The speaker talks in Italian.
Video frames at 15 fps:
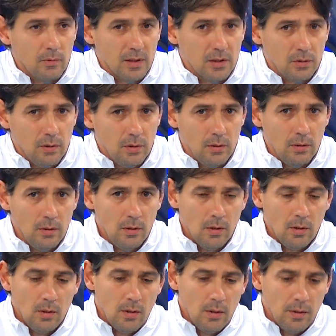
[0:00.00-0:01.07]
questo,
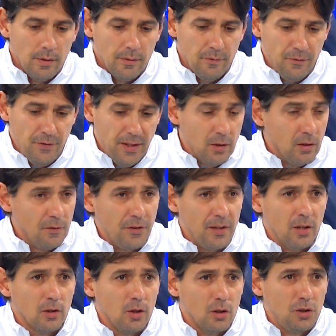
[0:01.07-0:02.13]
fino,
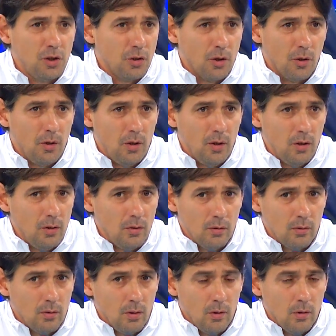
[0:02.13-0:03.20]
fino ad oggi non ho,
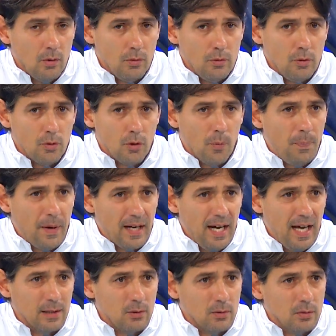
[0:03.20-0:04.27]
non ho
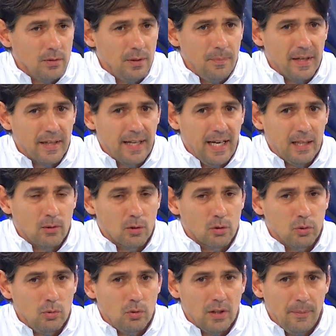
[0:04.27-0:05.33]
parlato di mercato
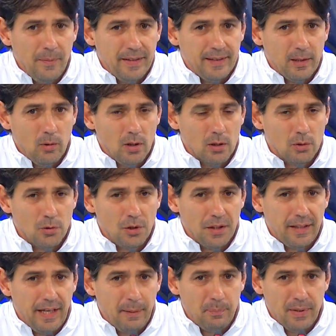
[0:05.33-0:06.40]
assolutamente con la
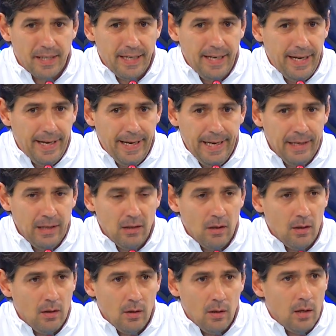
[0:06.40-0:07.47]
società perché
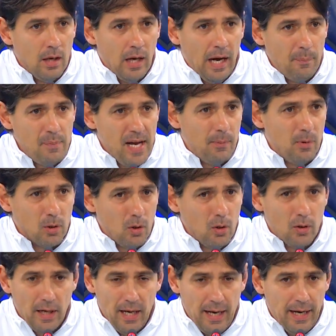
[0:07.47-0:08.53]
abbiamo
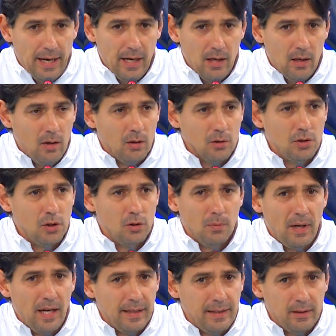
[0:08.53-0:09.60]
ancora oggi e
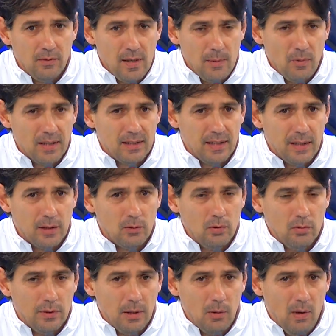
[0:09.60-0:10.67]
domani, dobbiamo essere
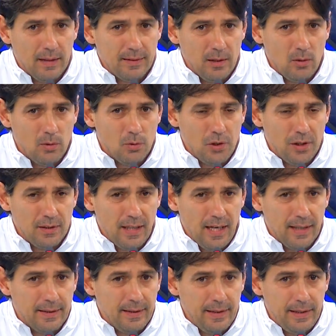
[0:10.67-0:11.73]
tutti quanti
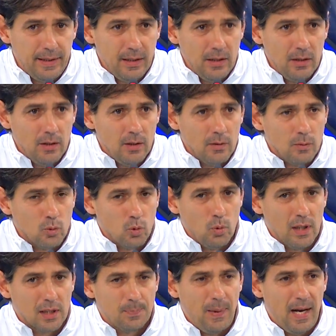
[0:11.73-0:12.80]
concentrati
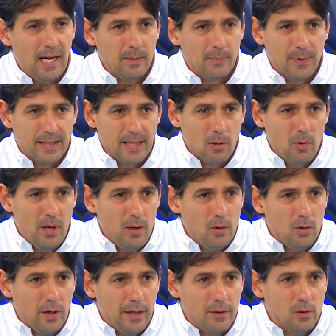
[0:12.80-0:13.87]
sulla SPAL perché
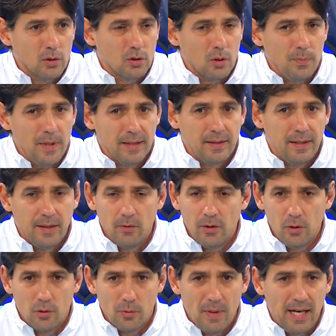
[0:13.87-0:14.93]
quello è il nostro obiettivo. È
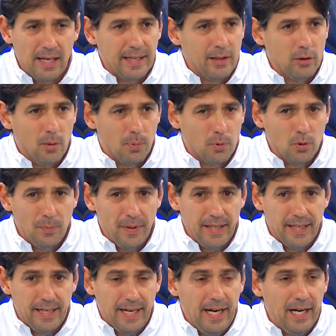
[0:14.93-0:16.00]
normale che dopo
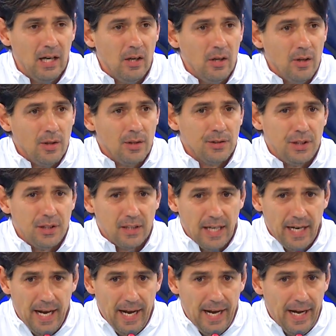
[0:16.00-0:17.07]
domenica ci
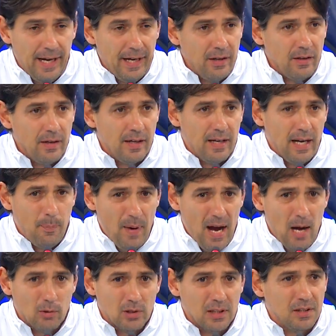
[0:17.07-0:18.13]
sarà la
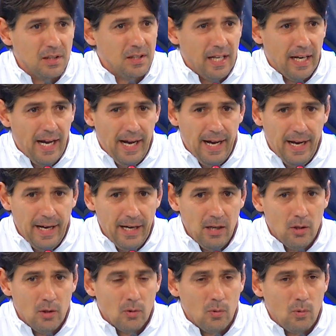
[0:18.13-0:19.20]
pausa, ci sarà
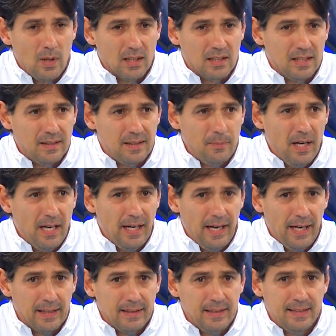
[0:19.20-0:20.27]
una
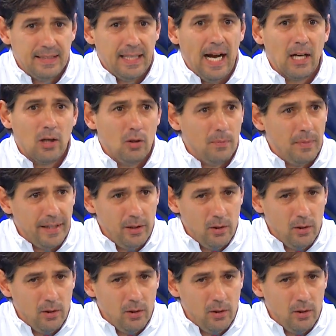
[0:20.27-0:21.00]
settimana di stacco, ma